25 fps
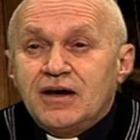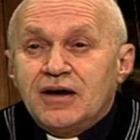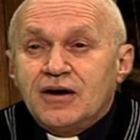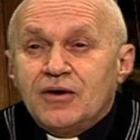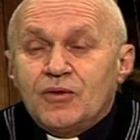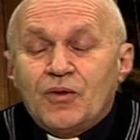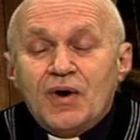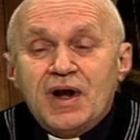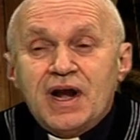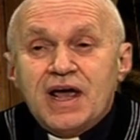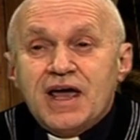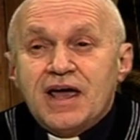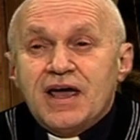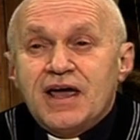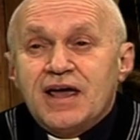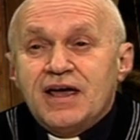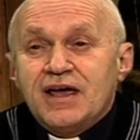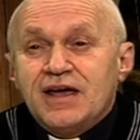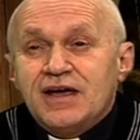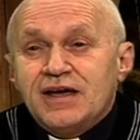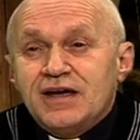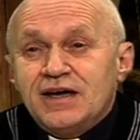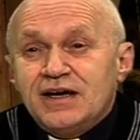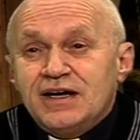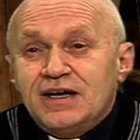Qual
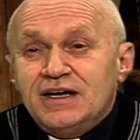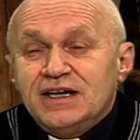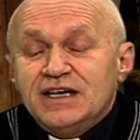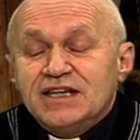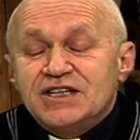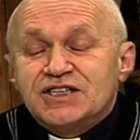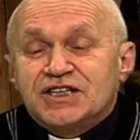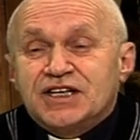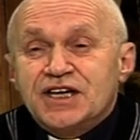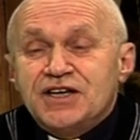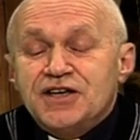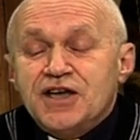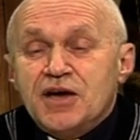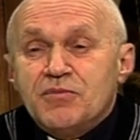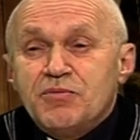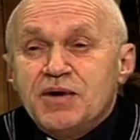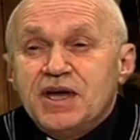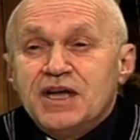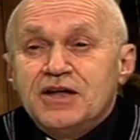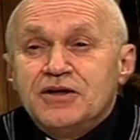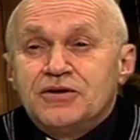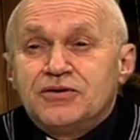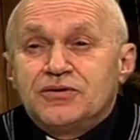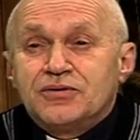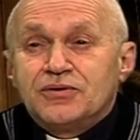è
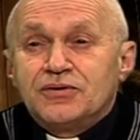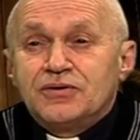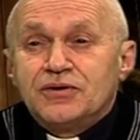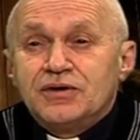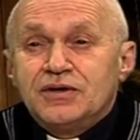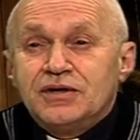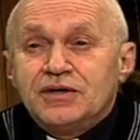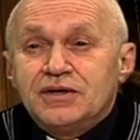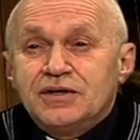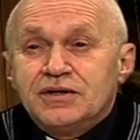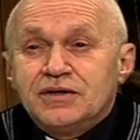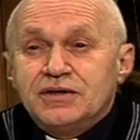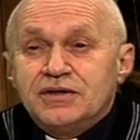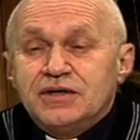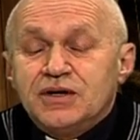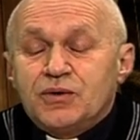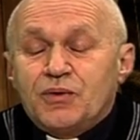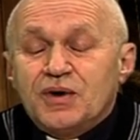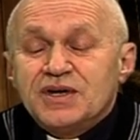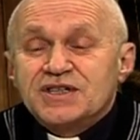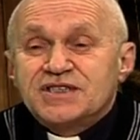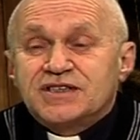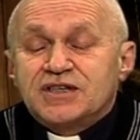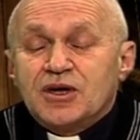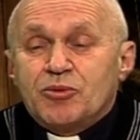l'insegnamento? di
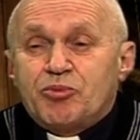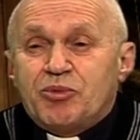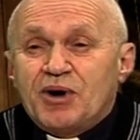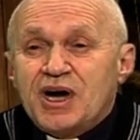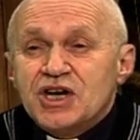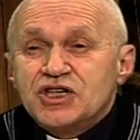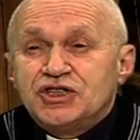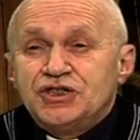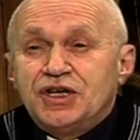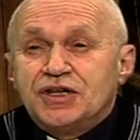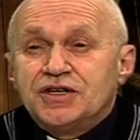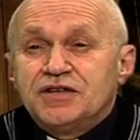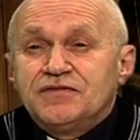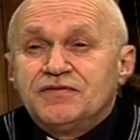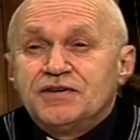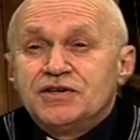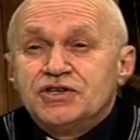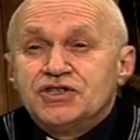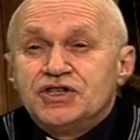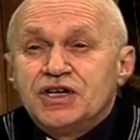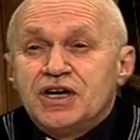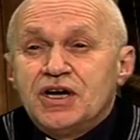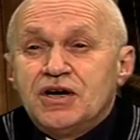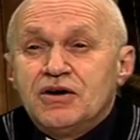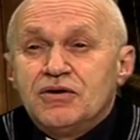questa pagina di
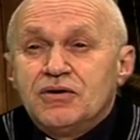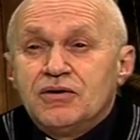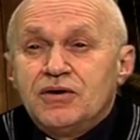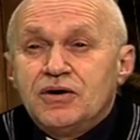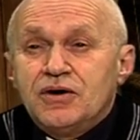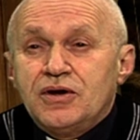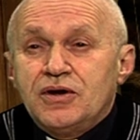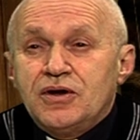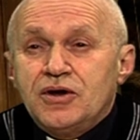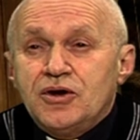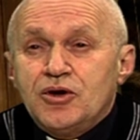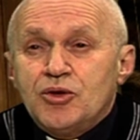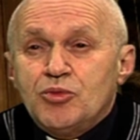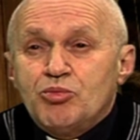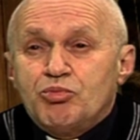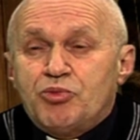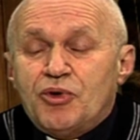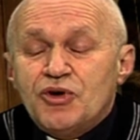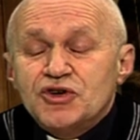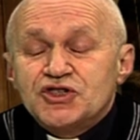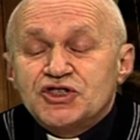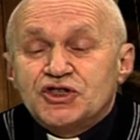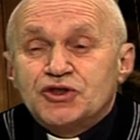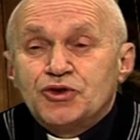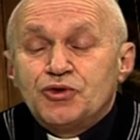Vangelo.
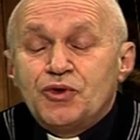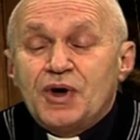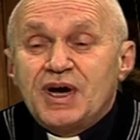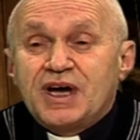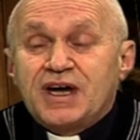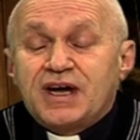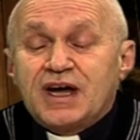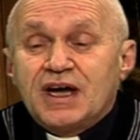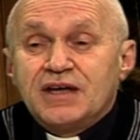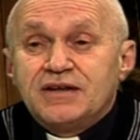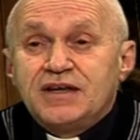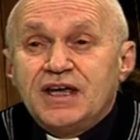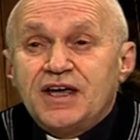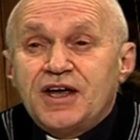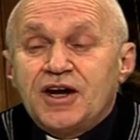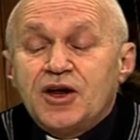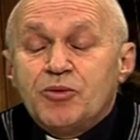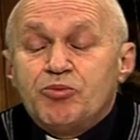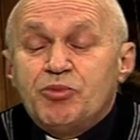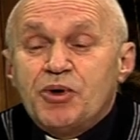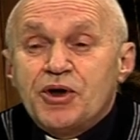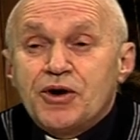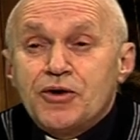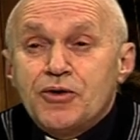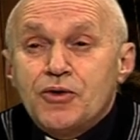Possono accadere
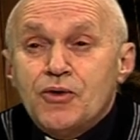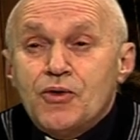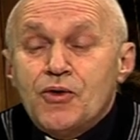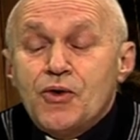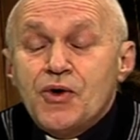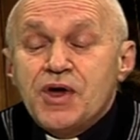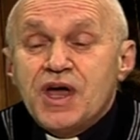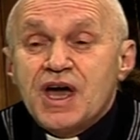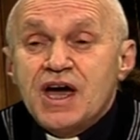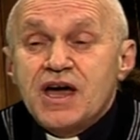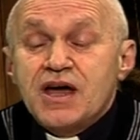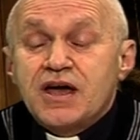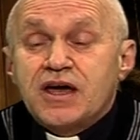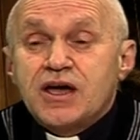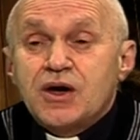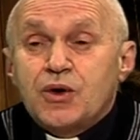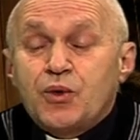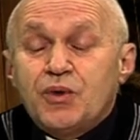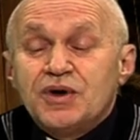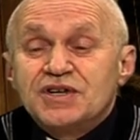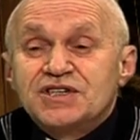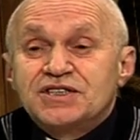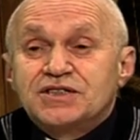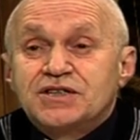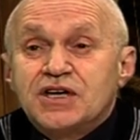per noi anche
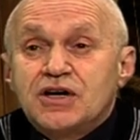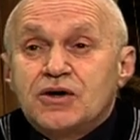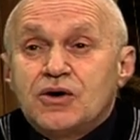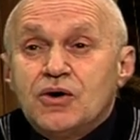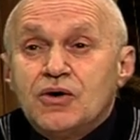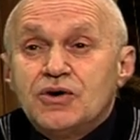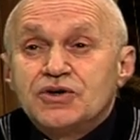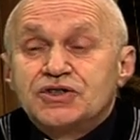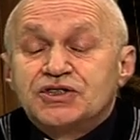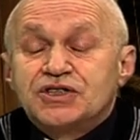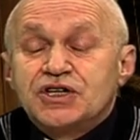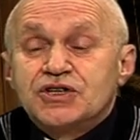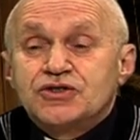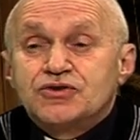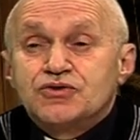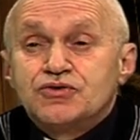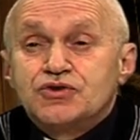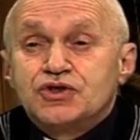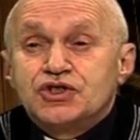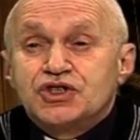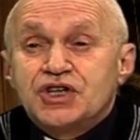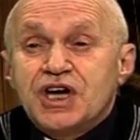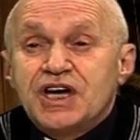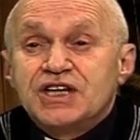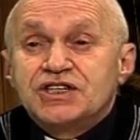queste cose,
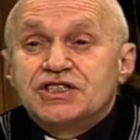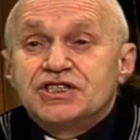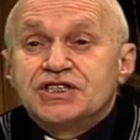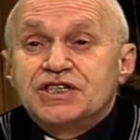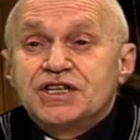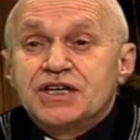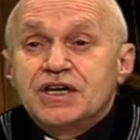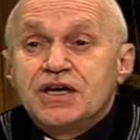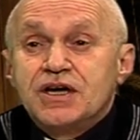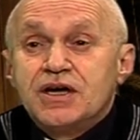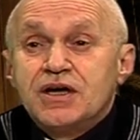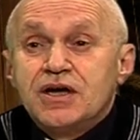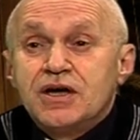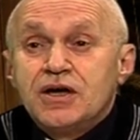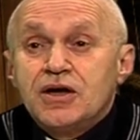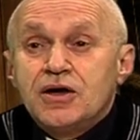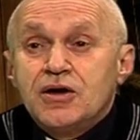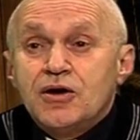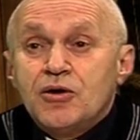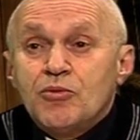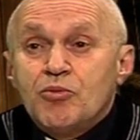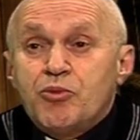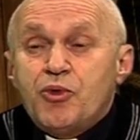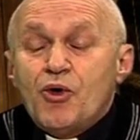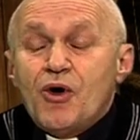successi.
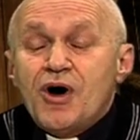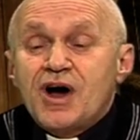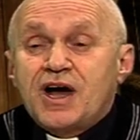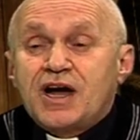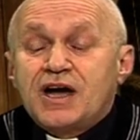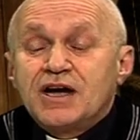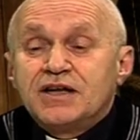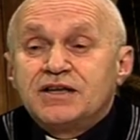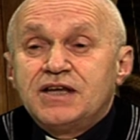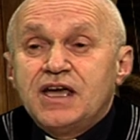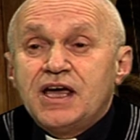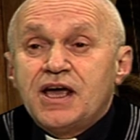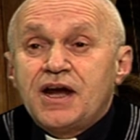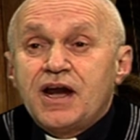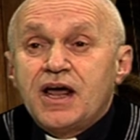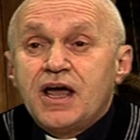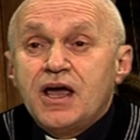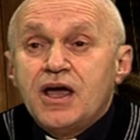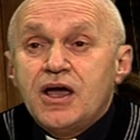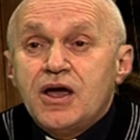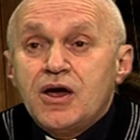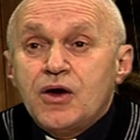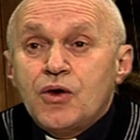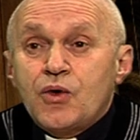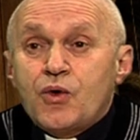Può accadere
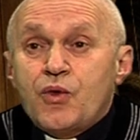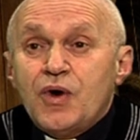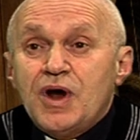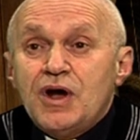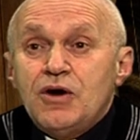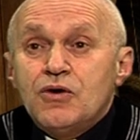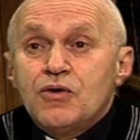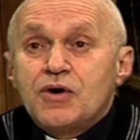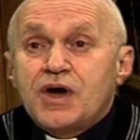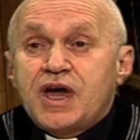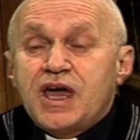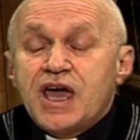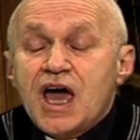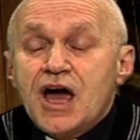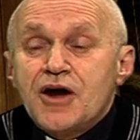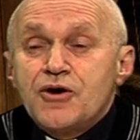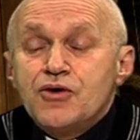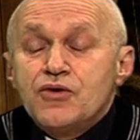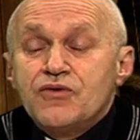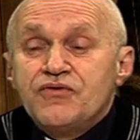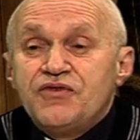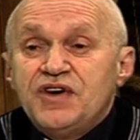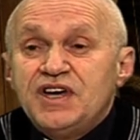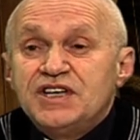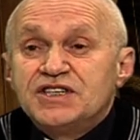quello che
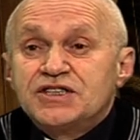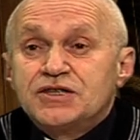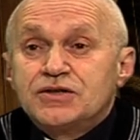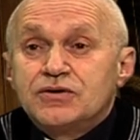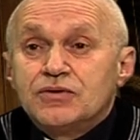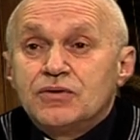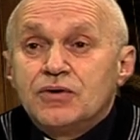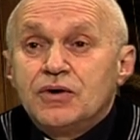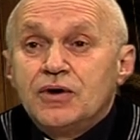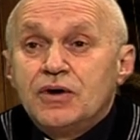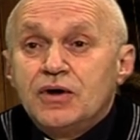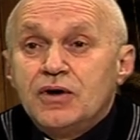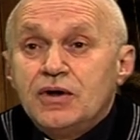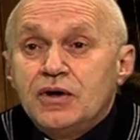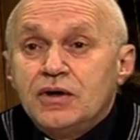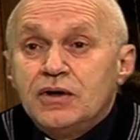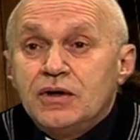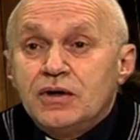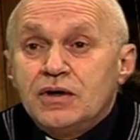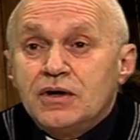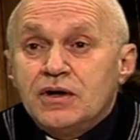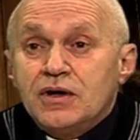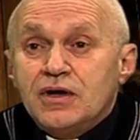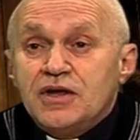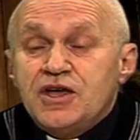hanno visto
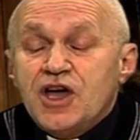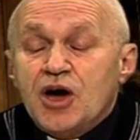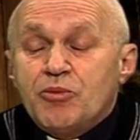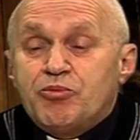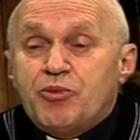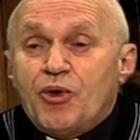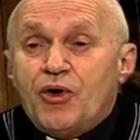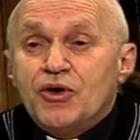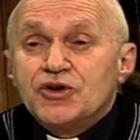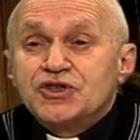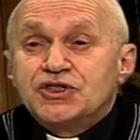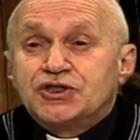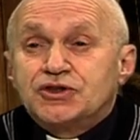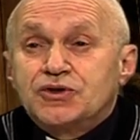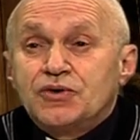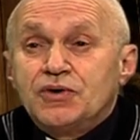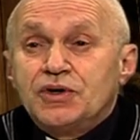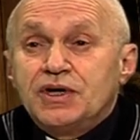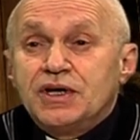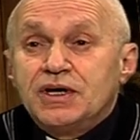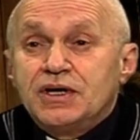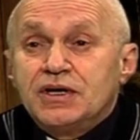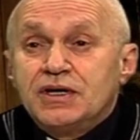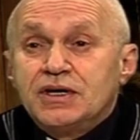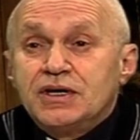gli apostoli.